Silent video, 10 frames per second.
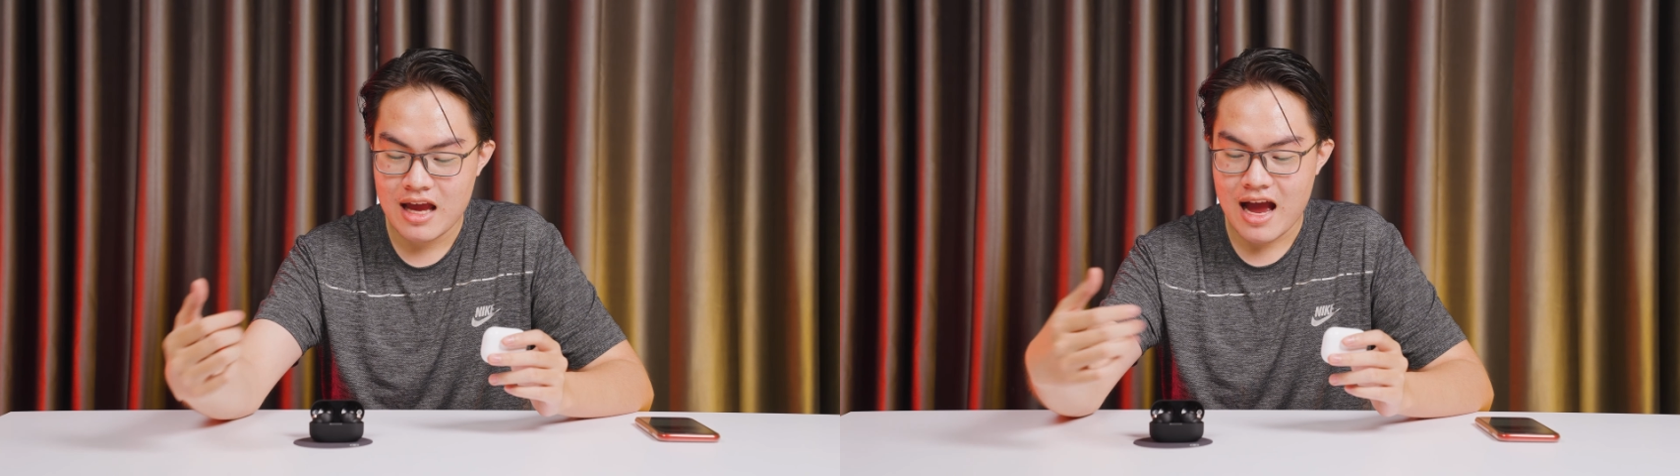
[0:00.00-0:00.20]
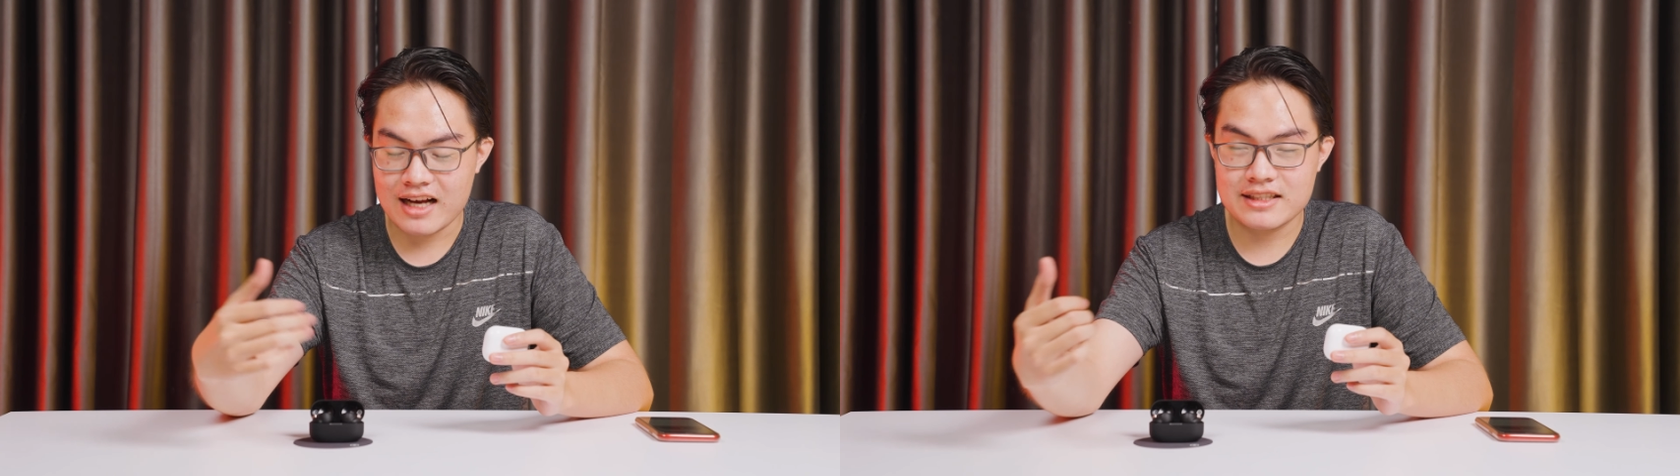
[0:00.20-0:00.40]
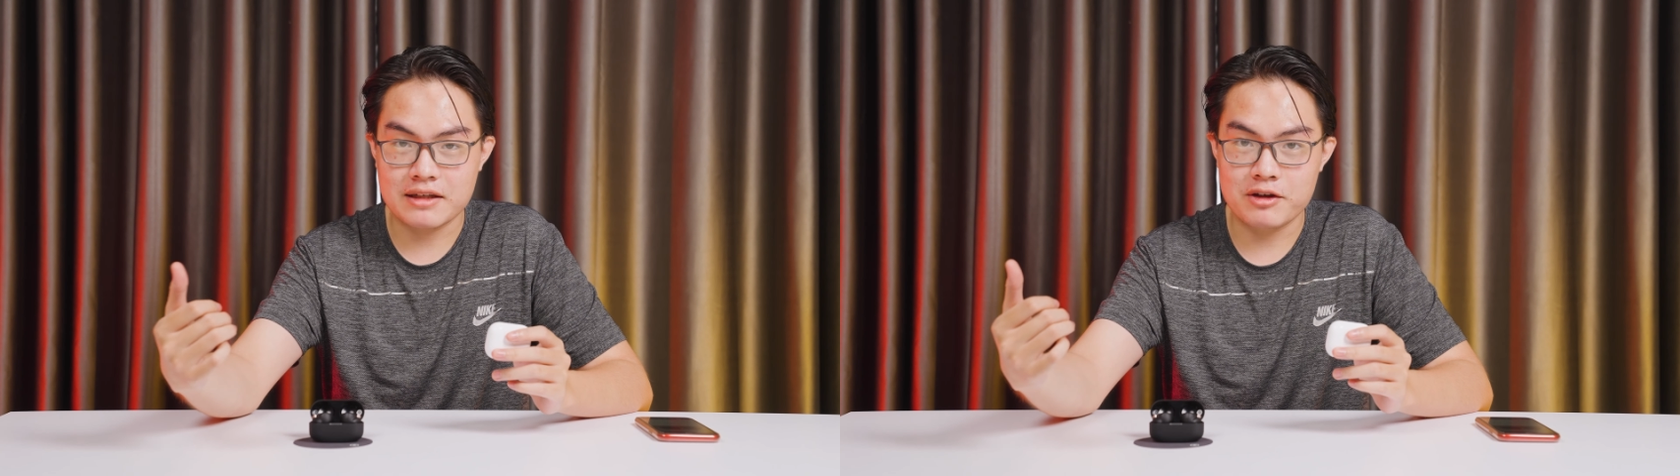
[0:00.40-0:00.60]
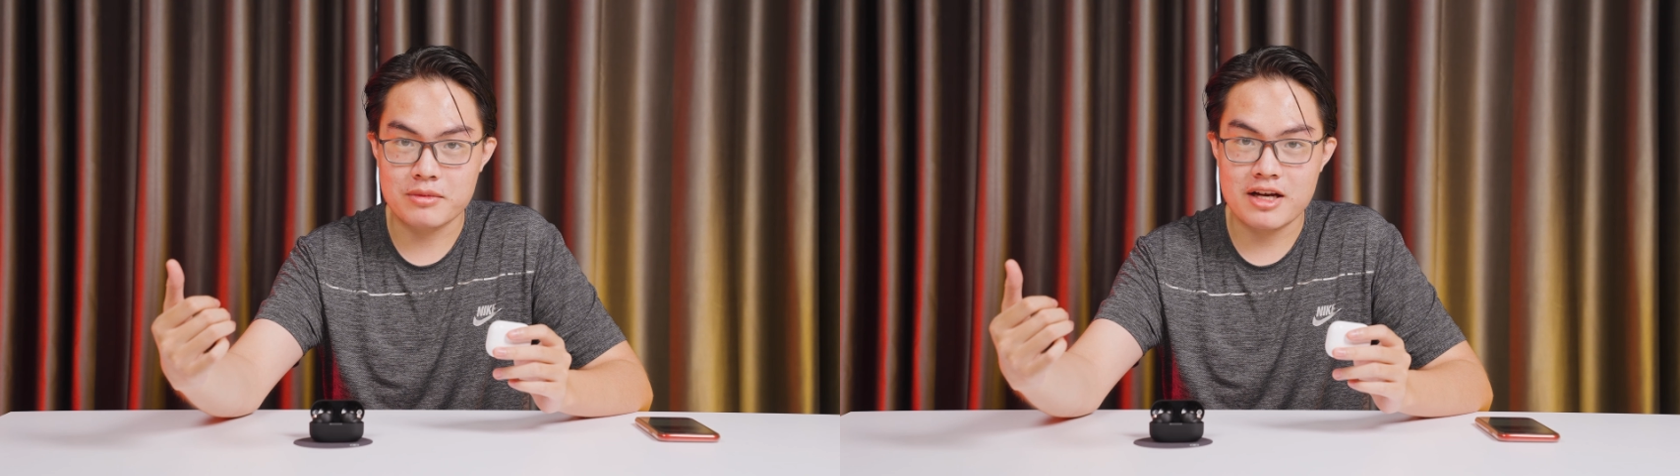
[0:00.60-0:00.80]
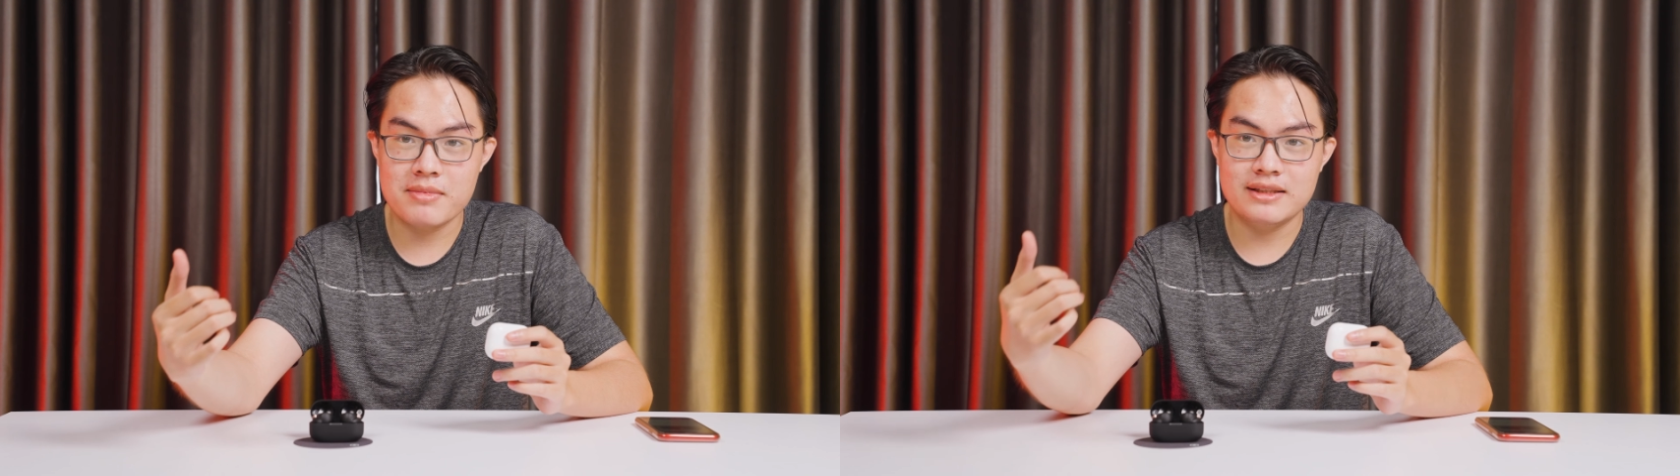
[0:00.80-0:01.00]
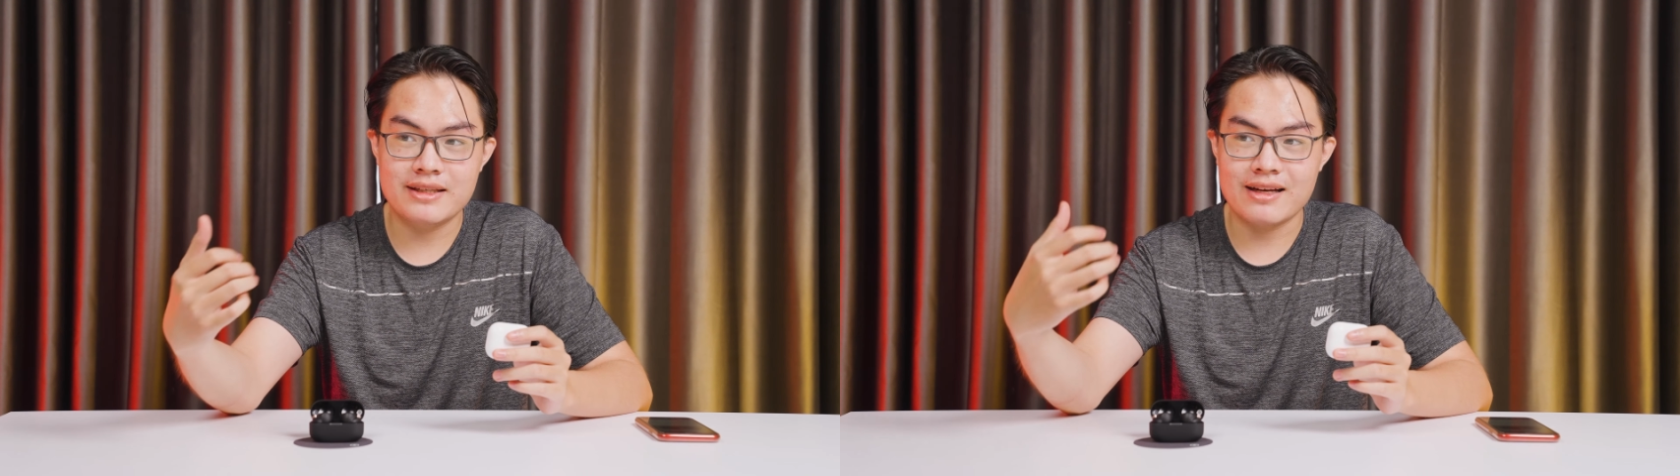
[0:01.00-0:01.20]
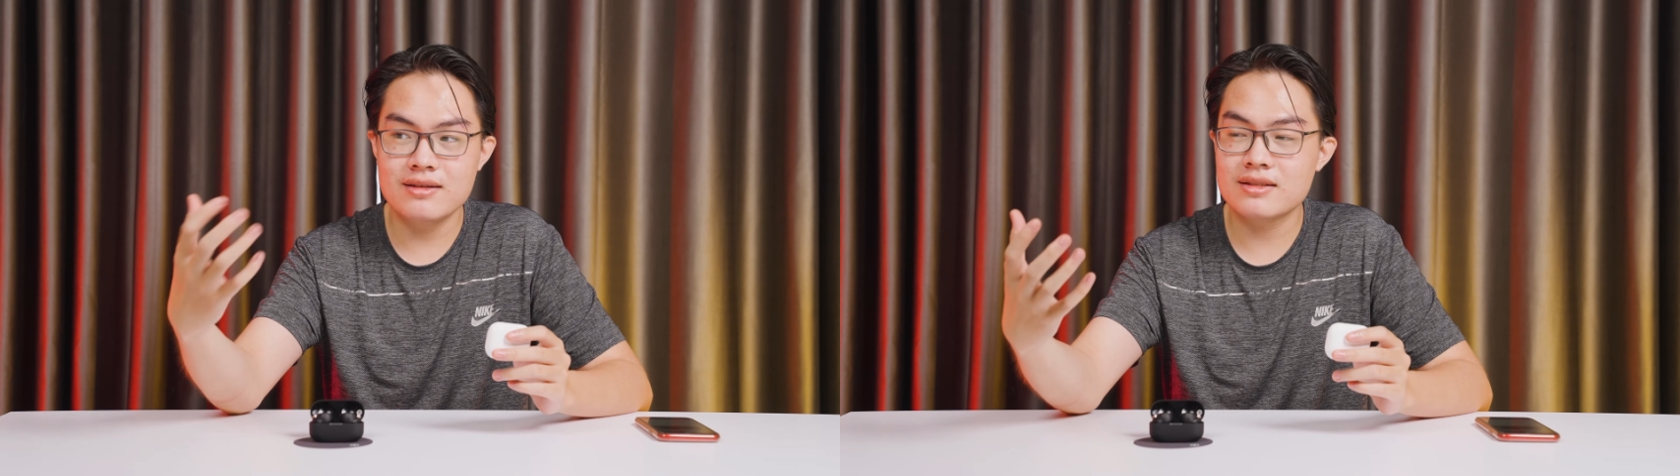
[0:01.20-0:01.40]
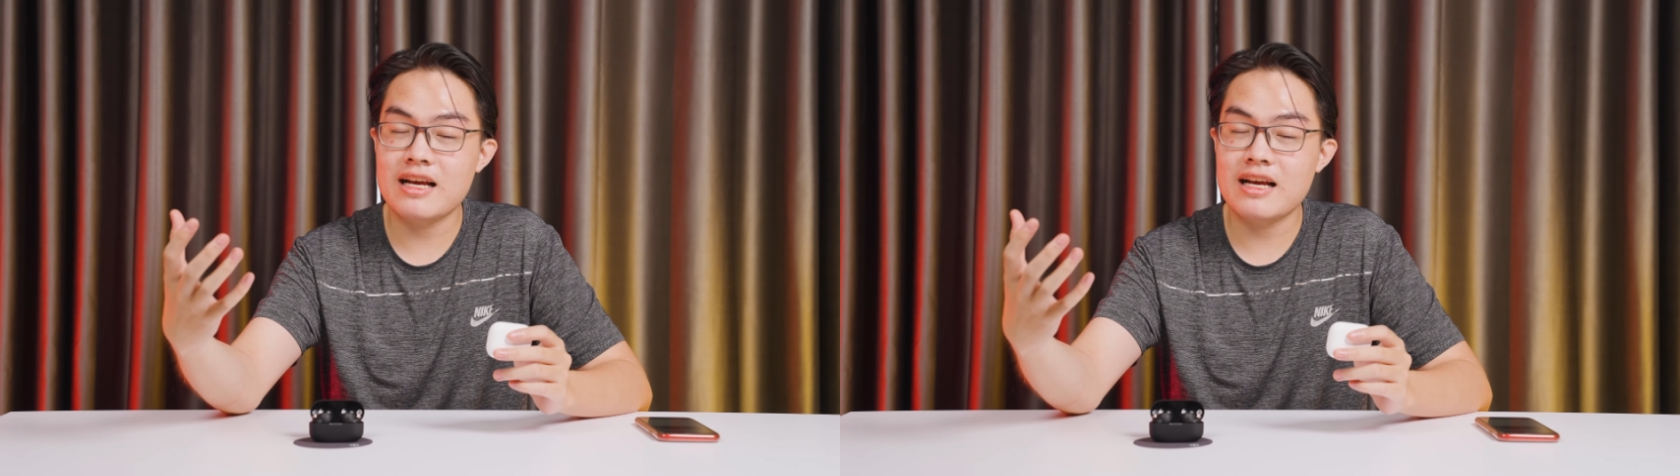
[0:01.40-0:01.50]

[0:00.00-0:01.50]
hai cái sản phẩm này mình sẽ đưa